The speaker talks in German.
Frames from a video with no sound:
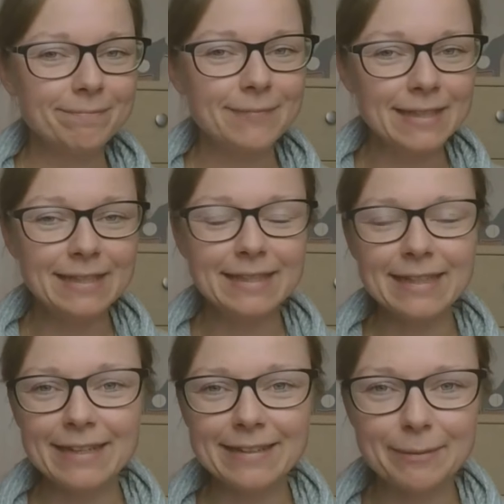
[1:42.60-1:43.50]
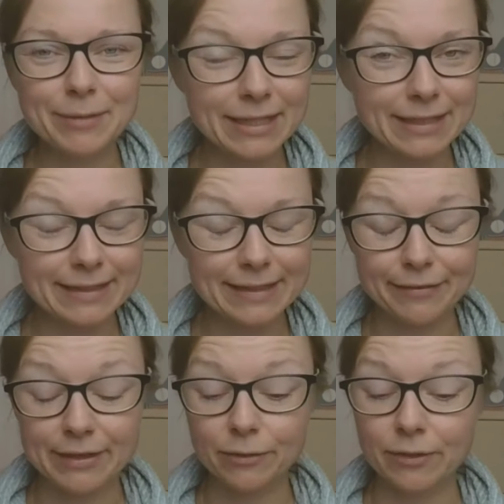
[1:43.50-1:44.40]
In Italien selbst scheint das nicht der
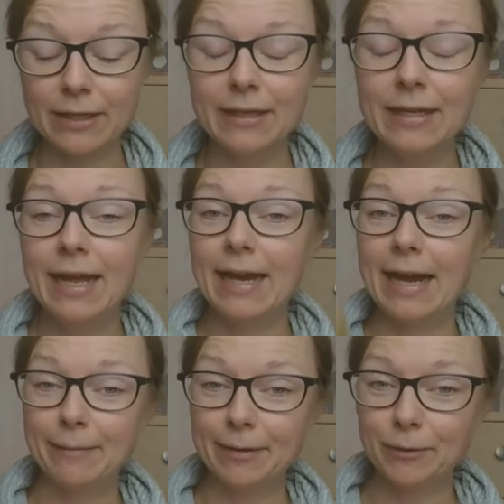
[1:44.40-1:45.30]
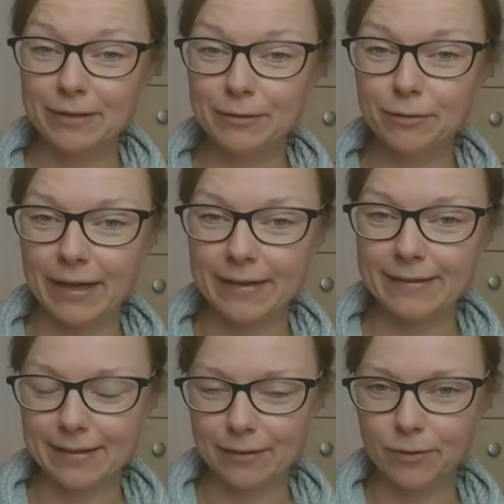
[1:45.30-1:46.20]
Fall zu sein. Aber nur, dass du weißt,
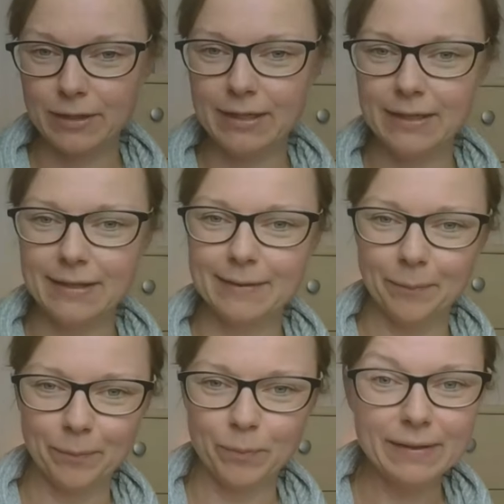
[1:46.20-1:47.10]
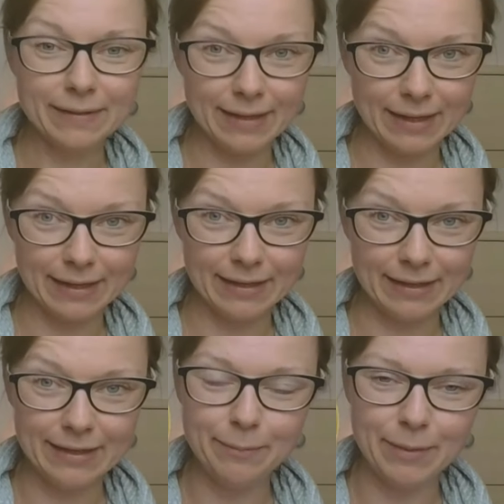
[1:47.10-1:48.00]
also die bisherige
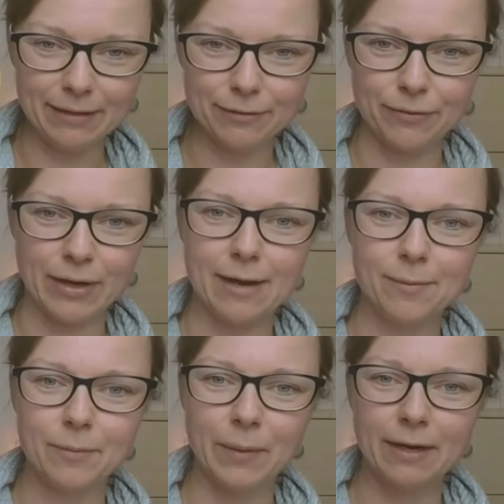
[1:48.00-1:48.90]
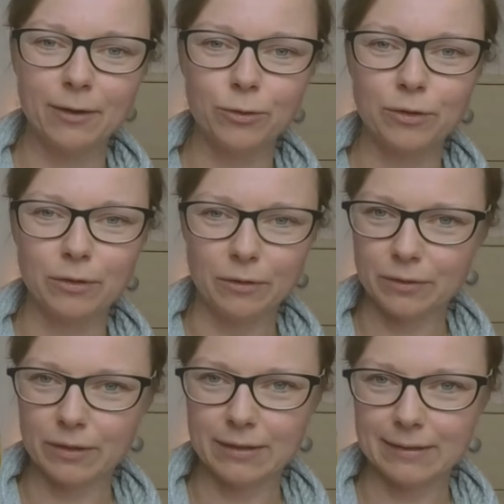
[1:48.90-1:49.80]
Lieblingsfarbe meiner Kunden
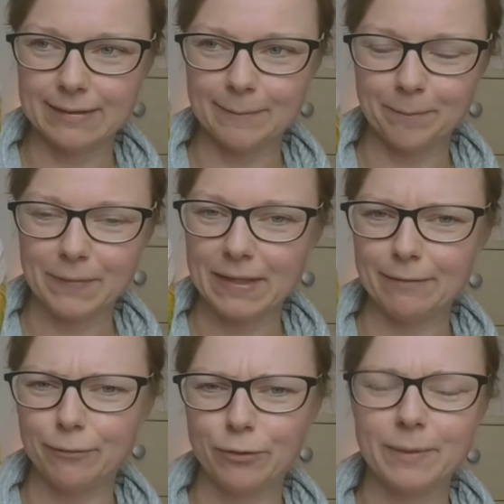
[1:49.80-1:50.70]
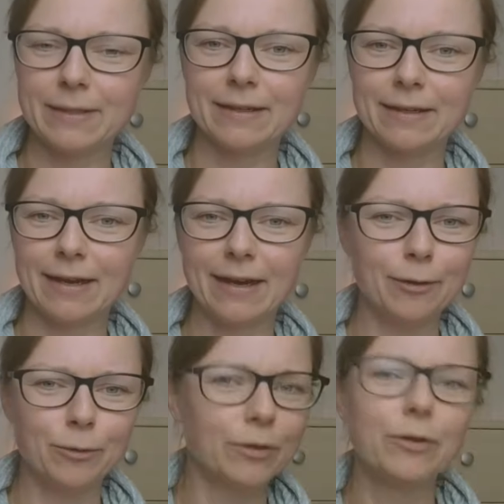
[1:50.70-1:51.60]
und ähm, ich würde mal sagen aller
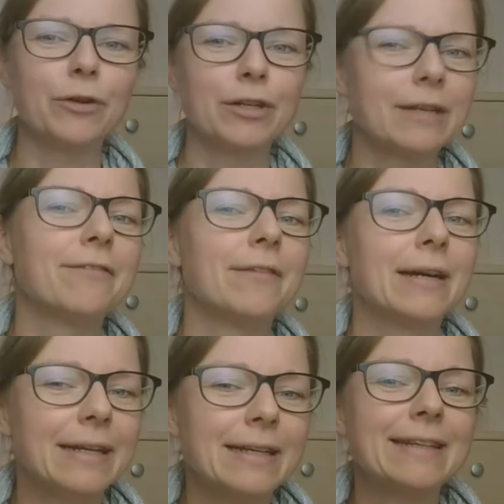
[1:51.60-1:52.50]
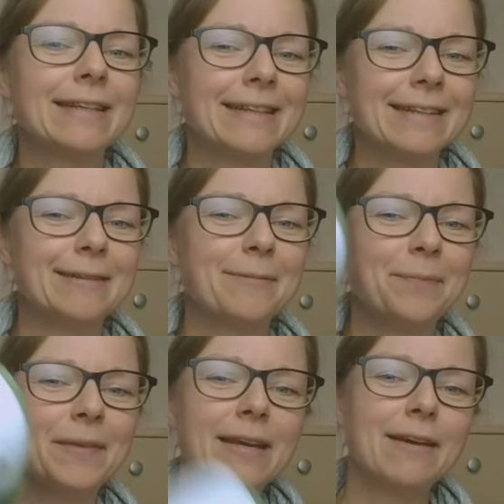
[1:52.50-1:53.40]
Kunden deutschlandweit ähm,
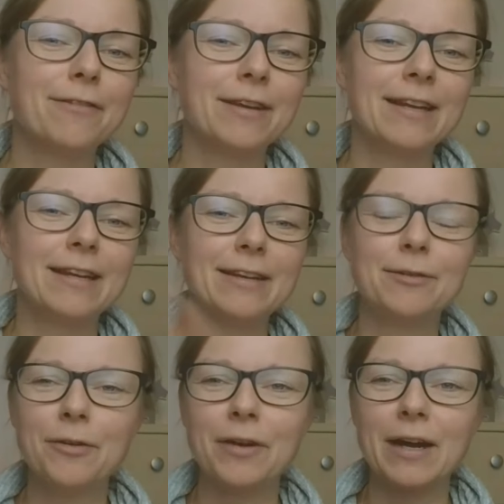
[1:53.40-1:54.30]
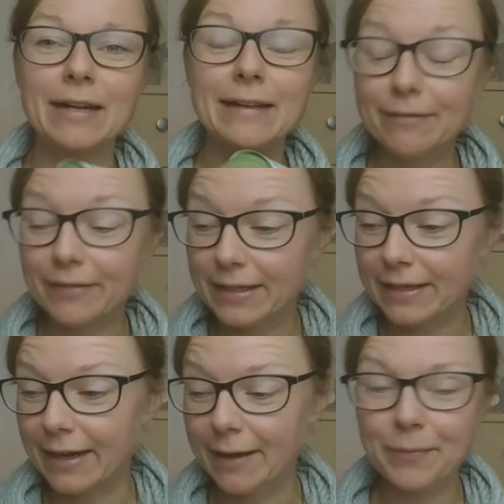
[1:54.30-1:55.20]
von der Lendenor ist wieder
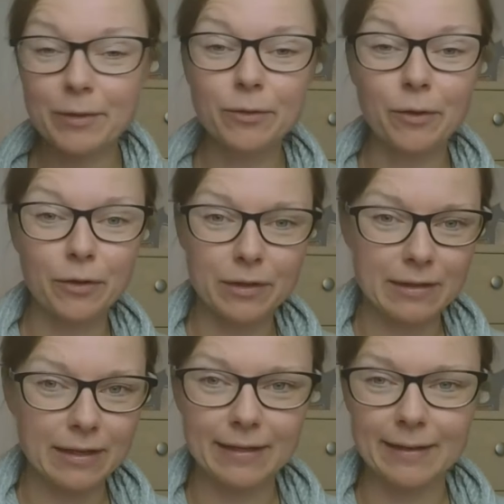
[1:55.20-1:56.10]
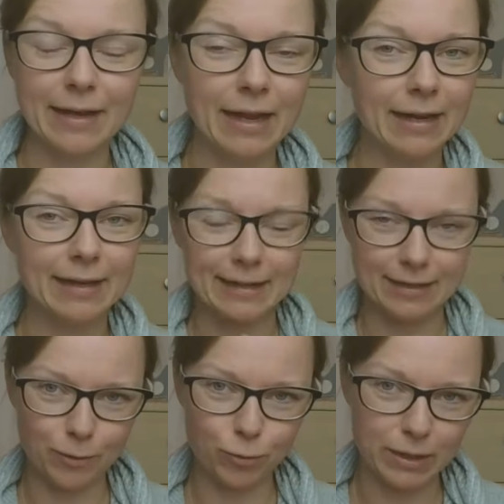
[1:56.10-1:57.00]
da und auch Gott sei Dank in einer
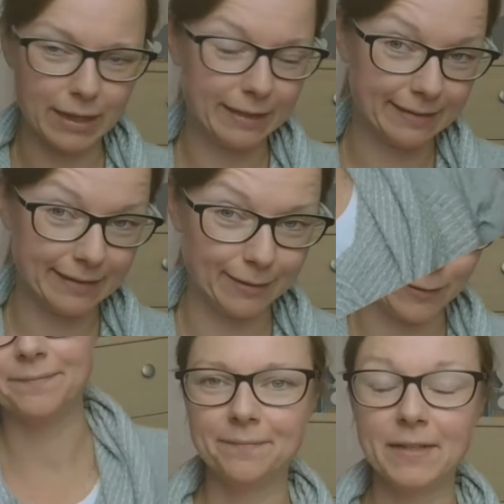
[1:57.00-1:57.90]
richtig guten Anzeige gekommen.